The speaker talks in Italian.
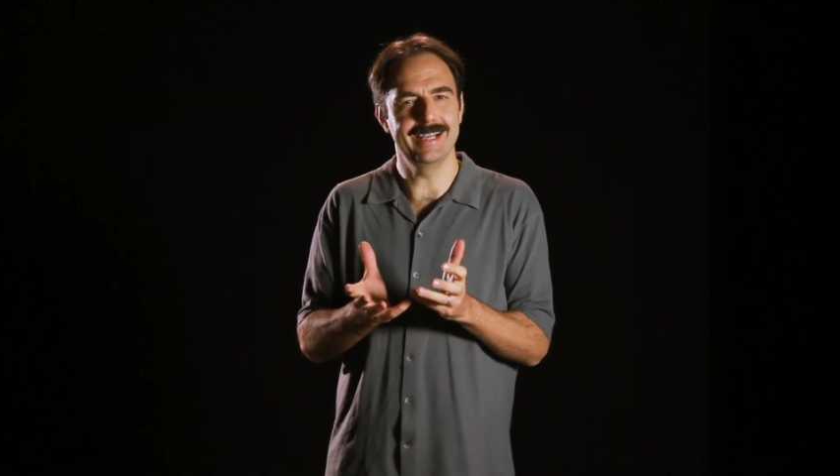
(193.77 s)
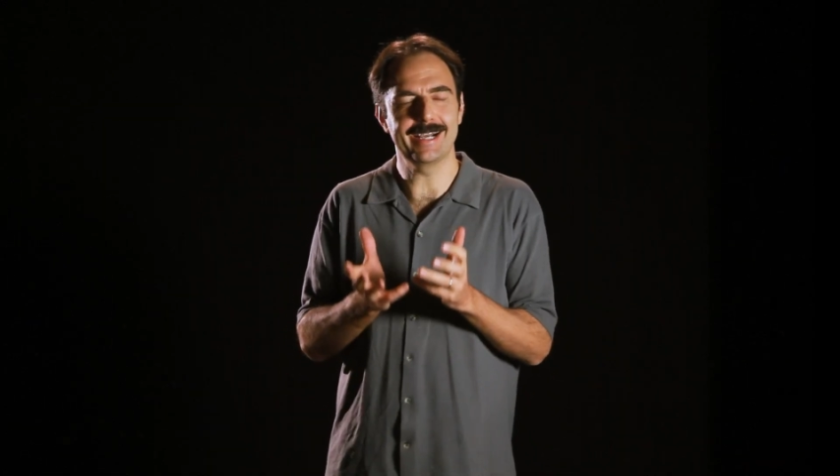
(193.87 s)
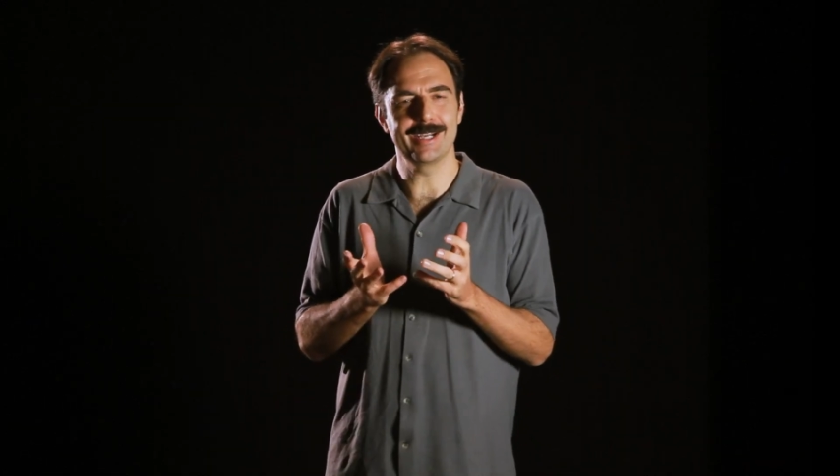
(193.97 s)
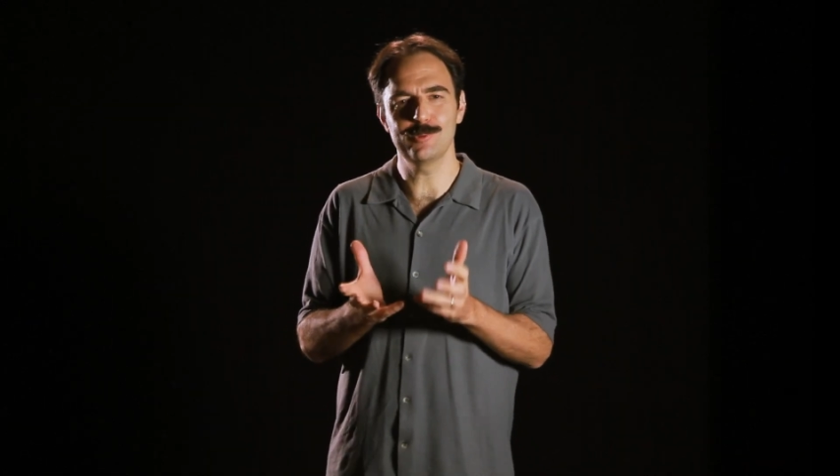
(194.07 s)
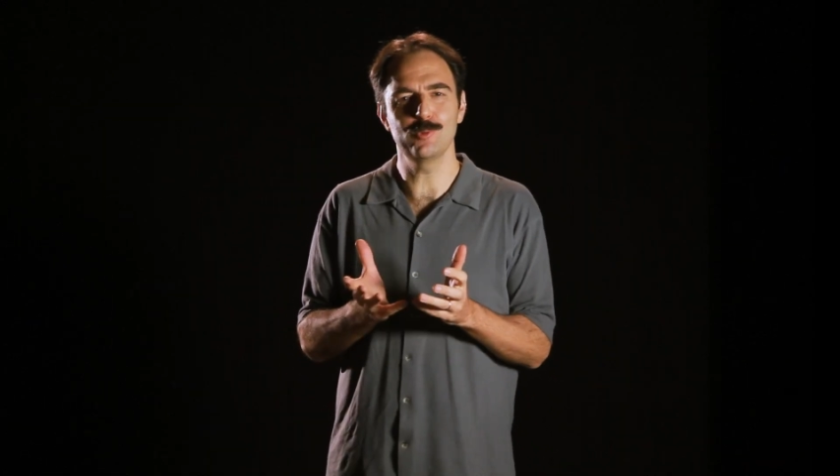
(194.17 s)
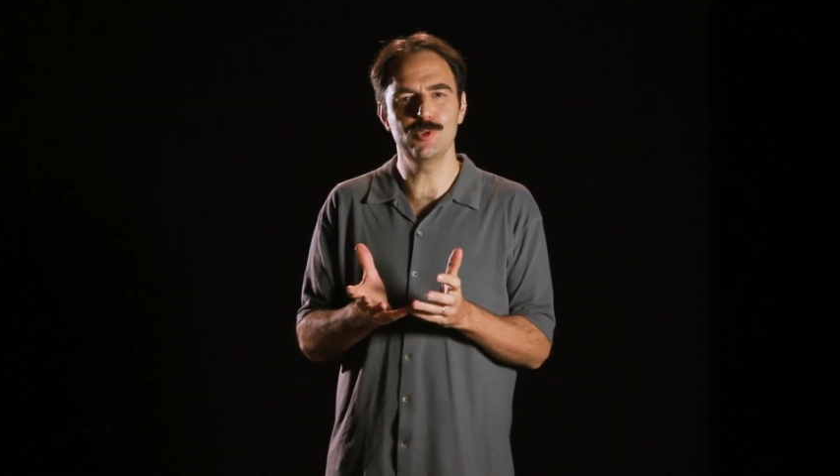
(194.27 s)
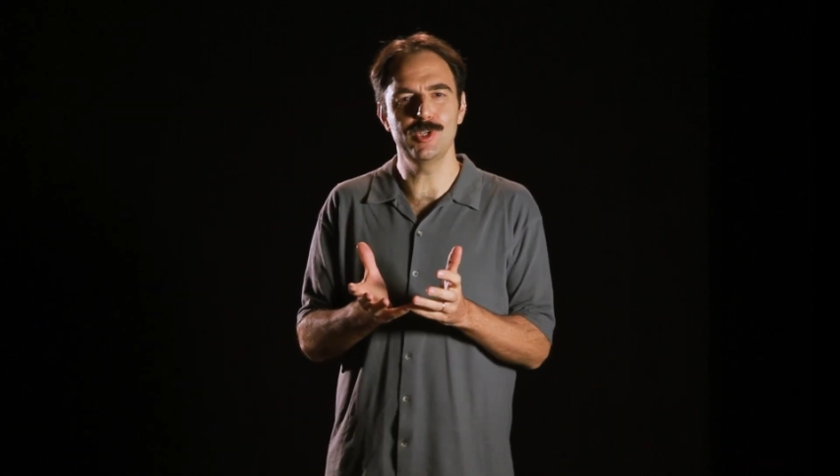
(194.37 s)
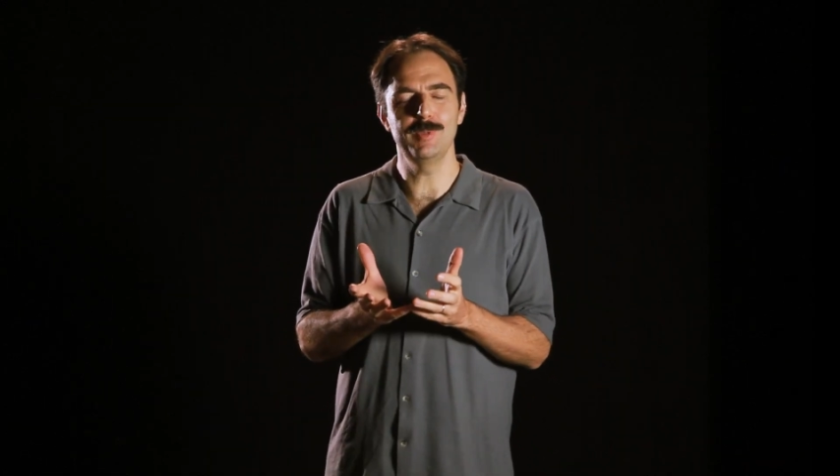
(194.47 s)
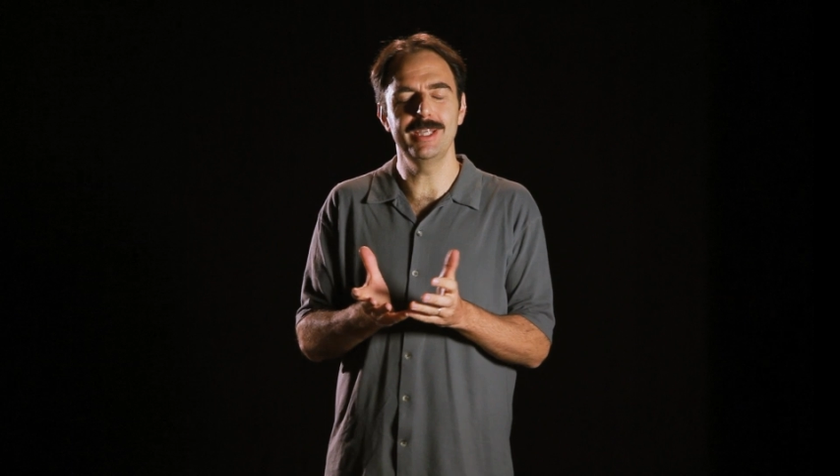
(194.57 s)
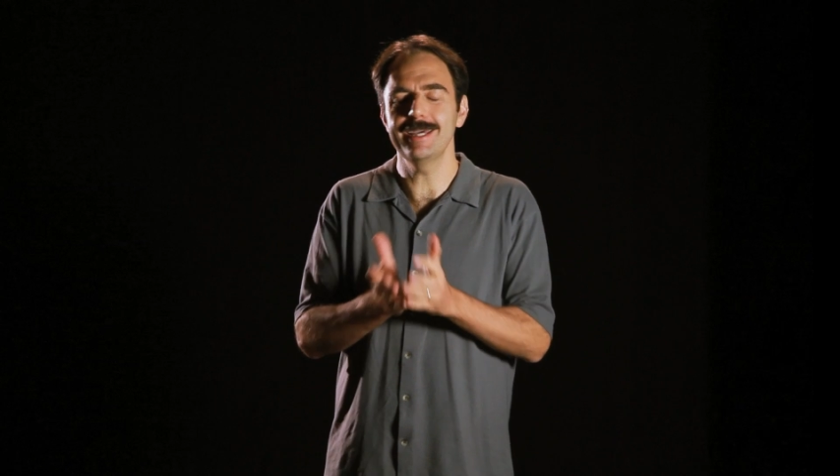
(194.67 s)

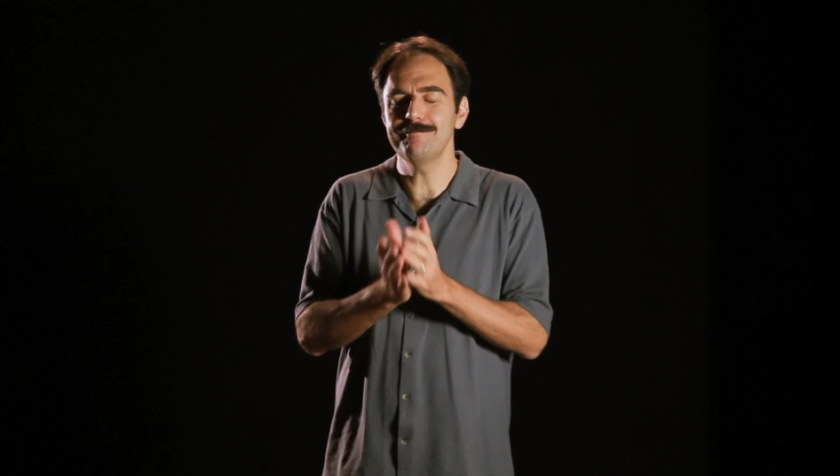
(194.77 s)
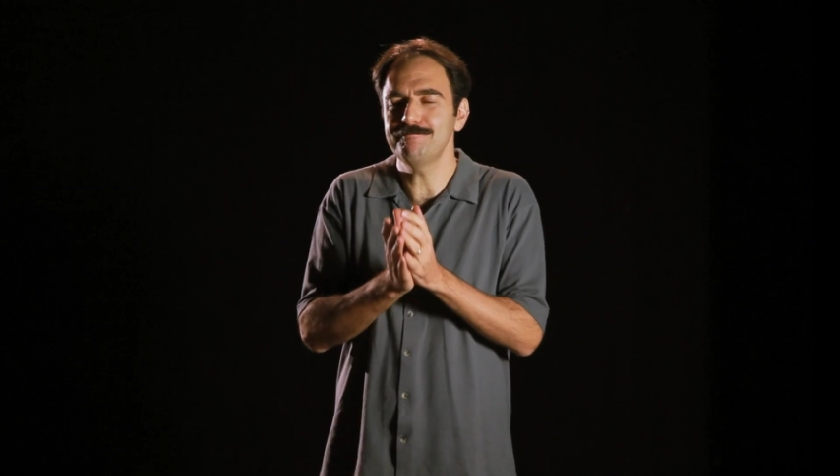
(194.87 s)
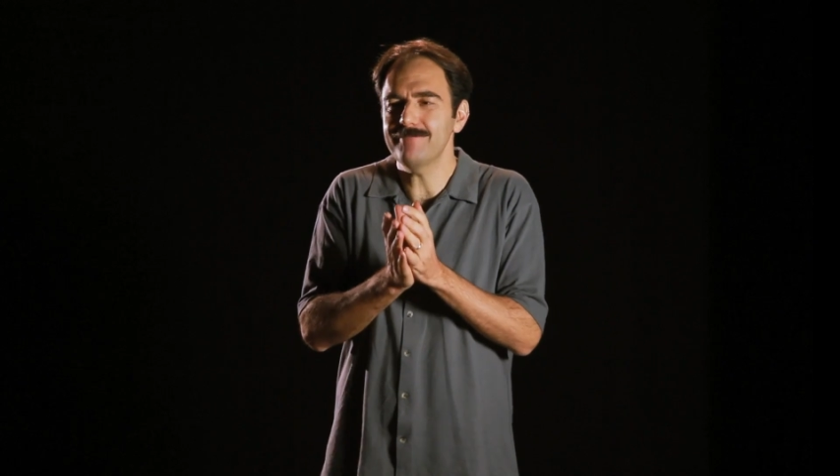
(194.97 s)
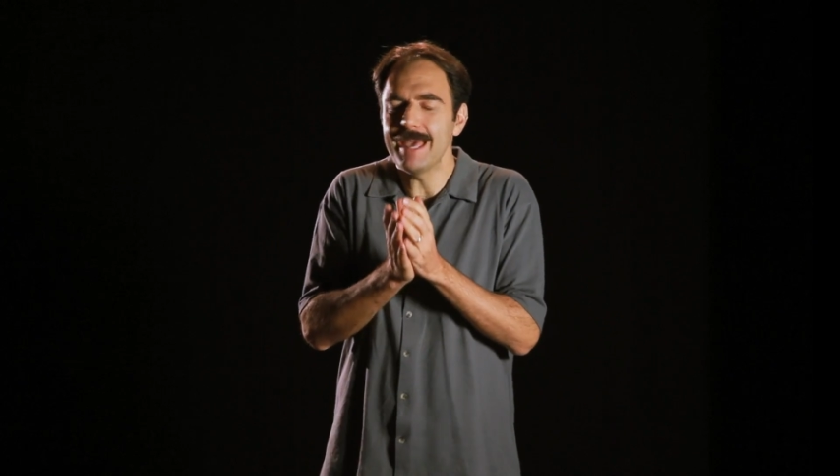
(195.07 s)
irraggiungibili che